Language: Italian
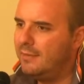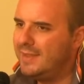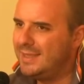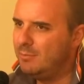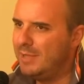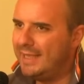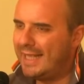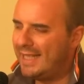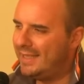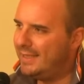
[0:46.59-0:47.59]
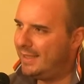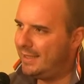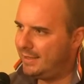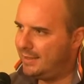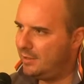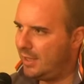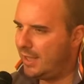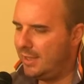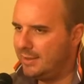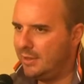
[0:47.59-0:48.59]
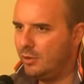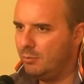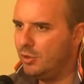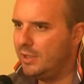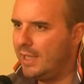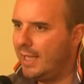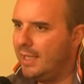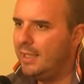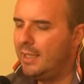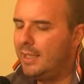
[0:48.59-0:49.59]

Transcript: visibilità internazionale, se non mondiale,